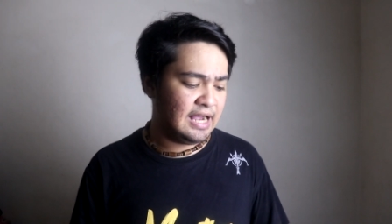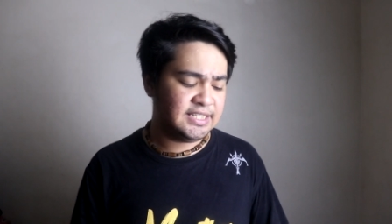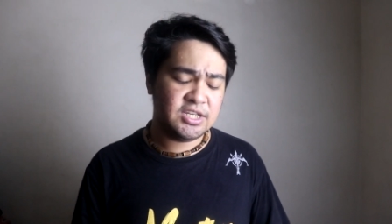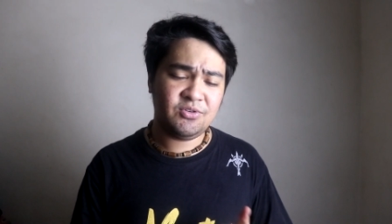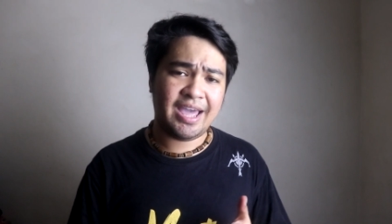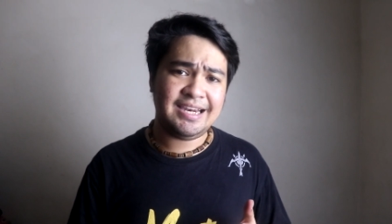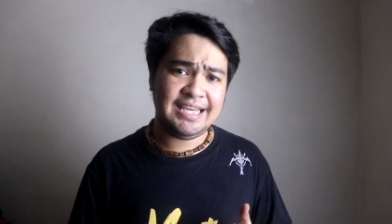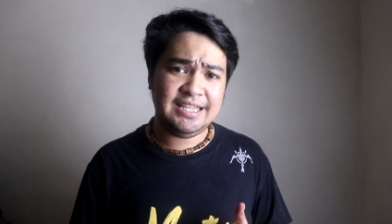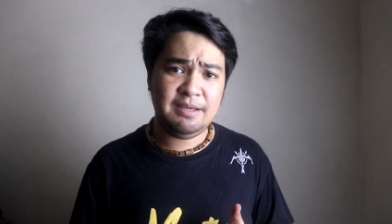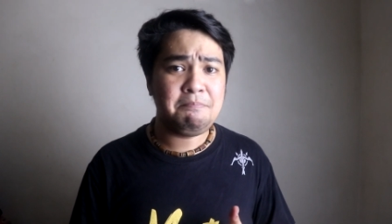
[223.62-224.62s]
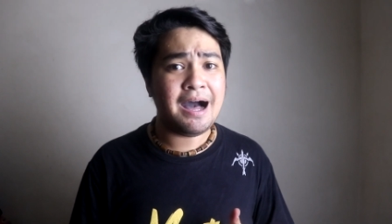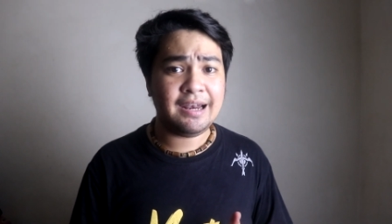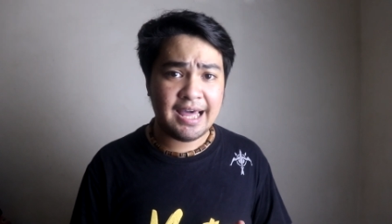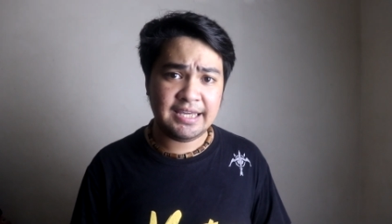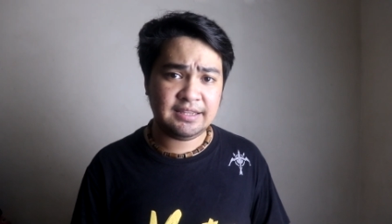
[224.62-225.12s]
Andyan yung LED
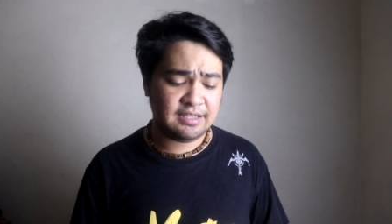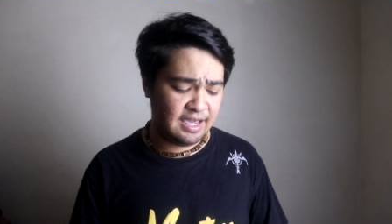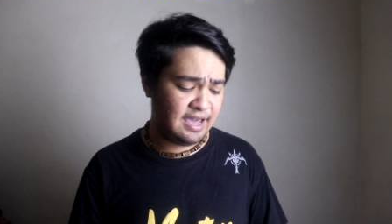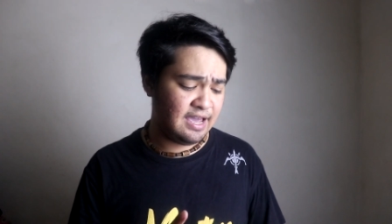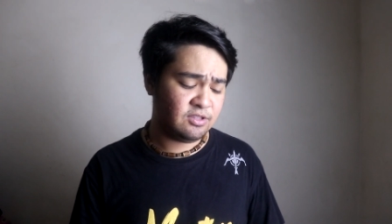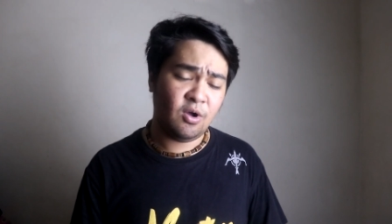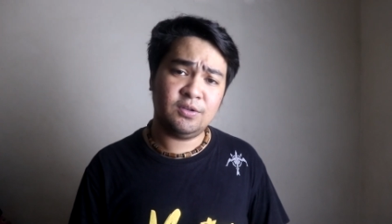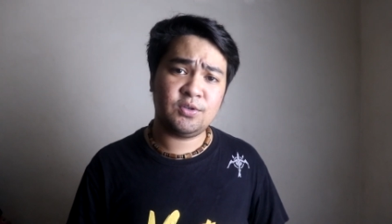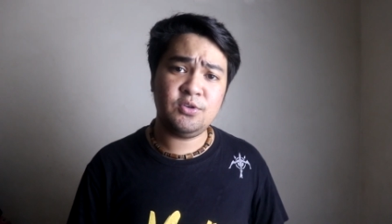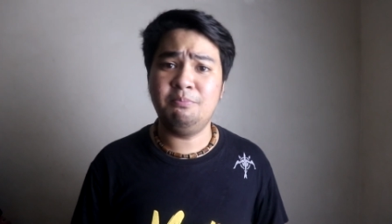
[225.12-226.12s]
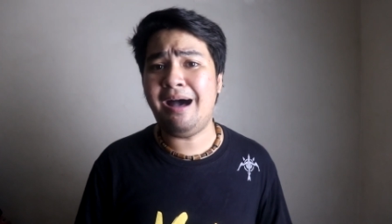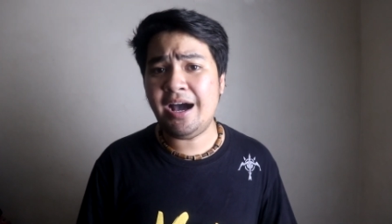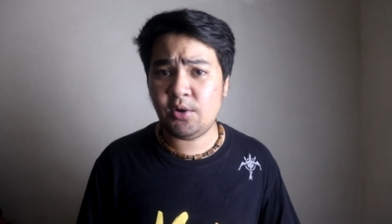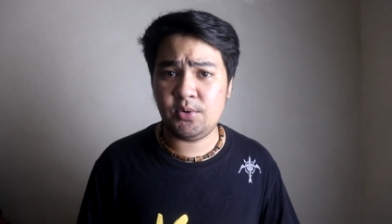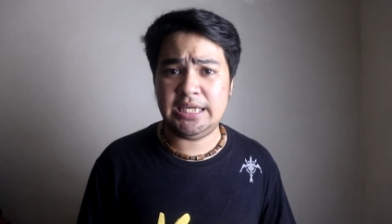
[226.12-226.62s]
backlight and also yung
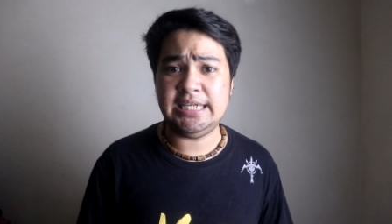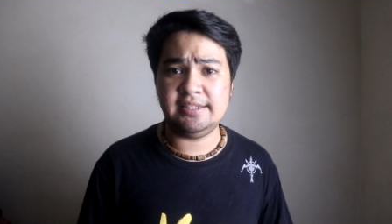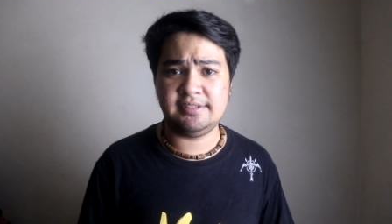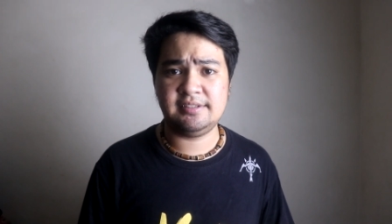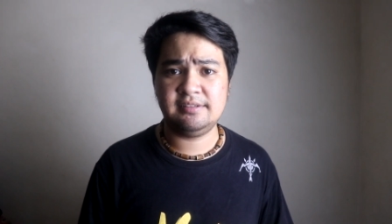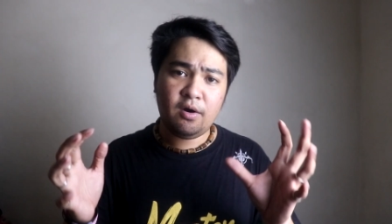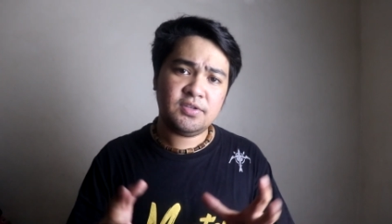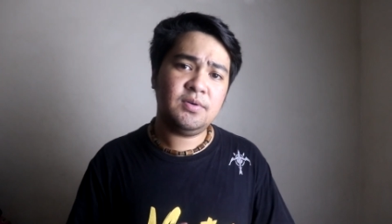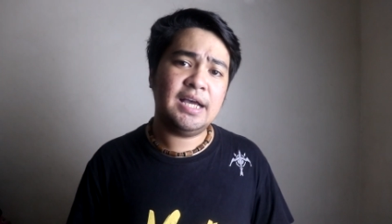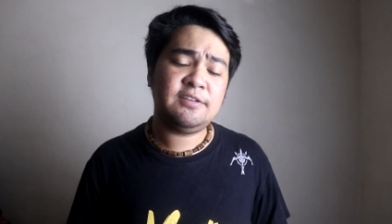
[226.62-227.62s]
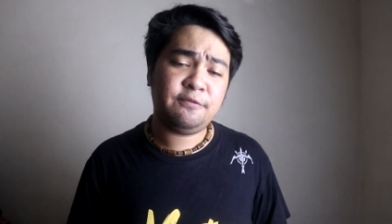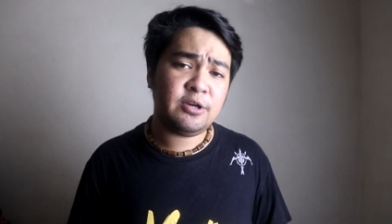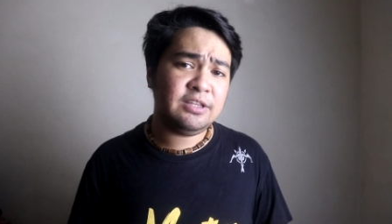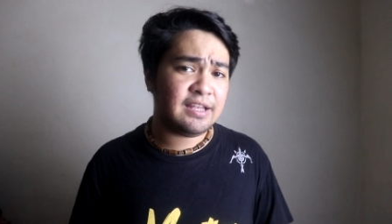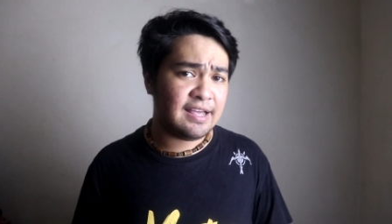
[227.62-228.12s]
macro keys. Okay, so guys, if
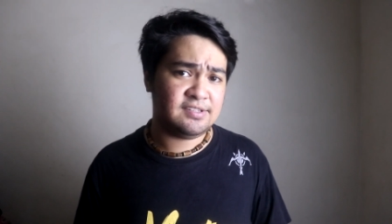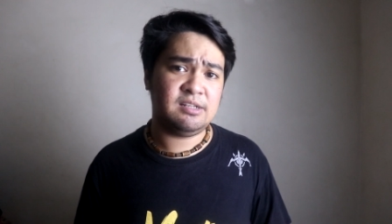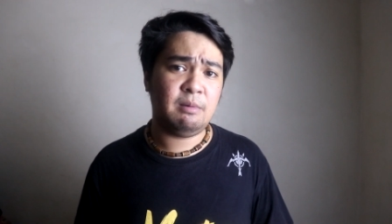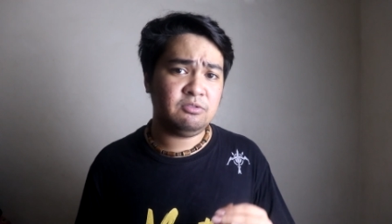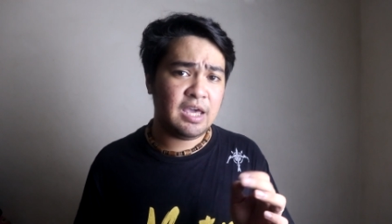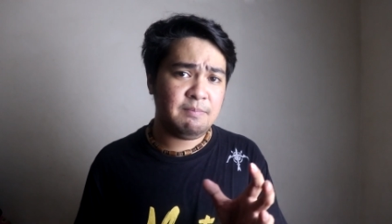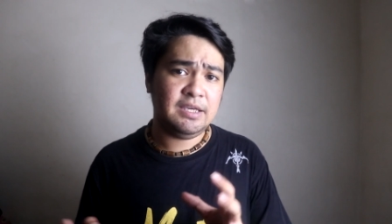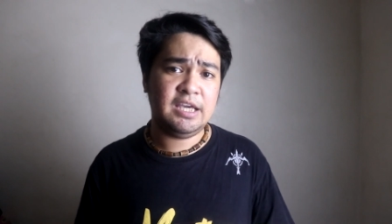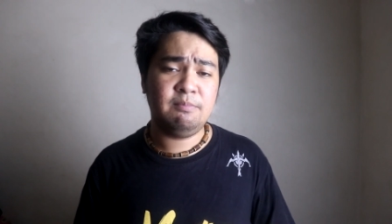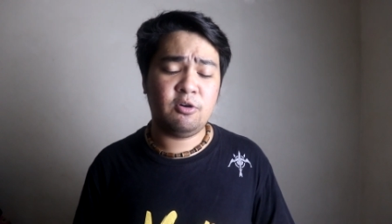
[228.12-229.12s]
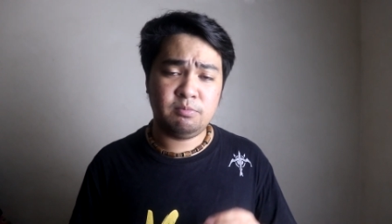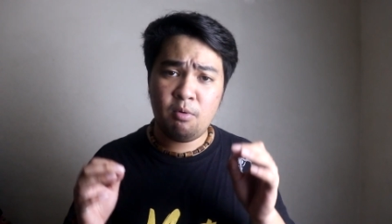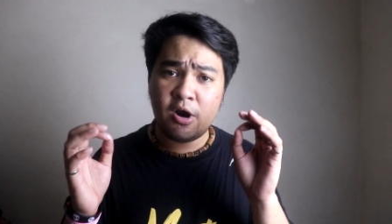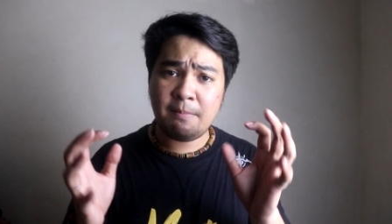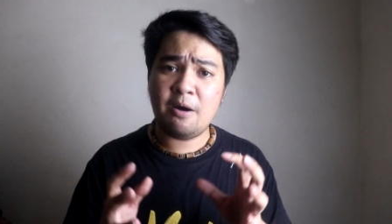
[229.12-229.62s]
you're interested about gaming keyboard,
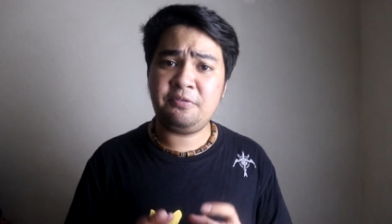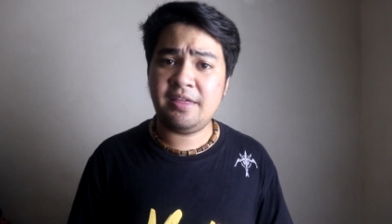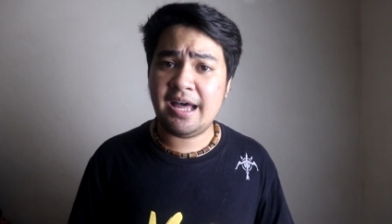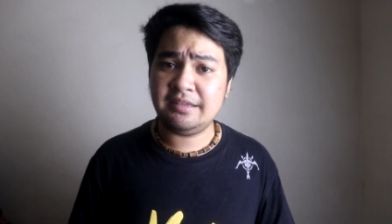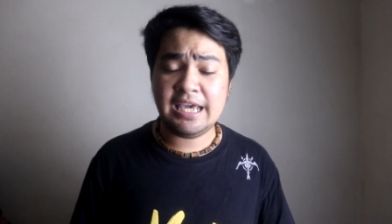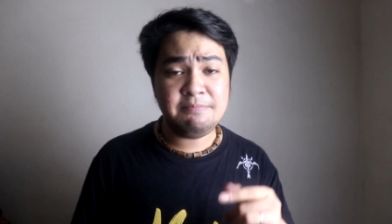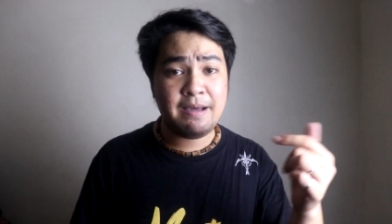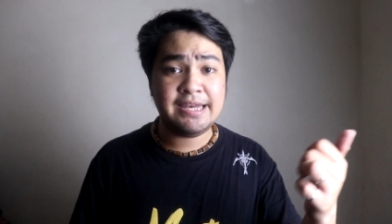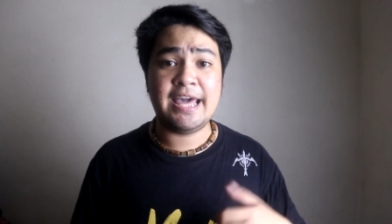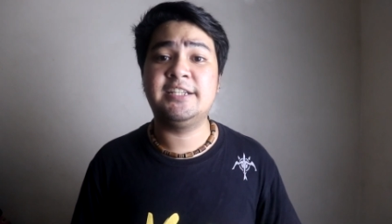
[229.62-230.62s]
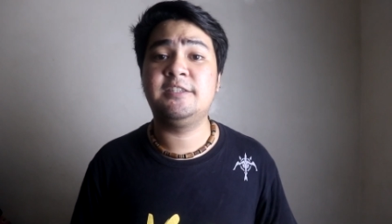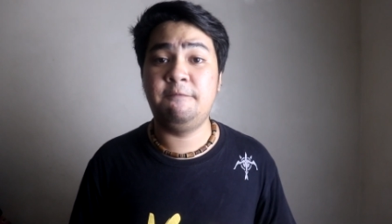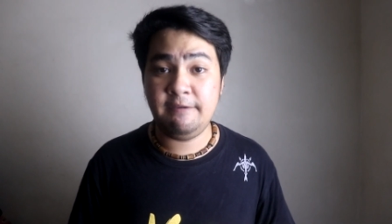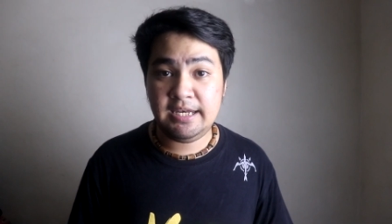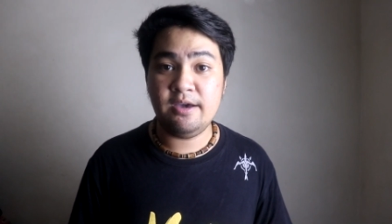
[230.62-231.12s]
more about that in my next
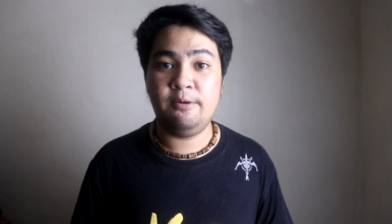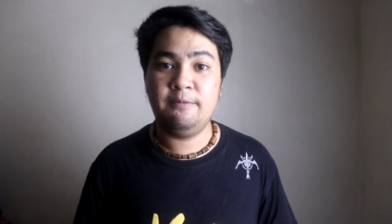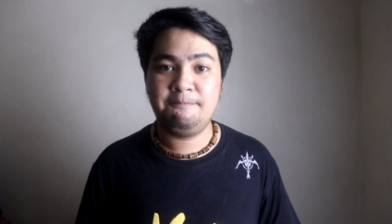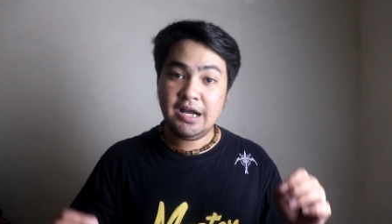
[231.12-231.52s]
video.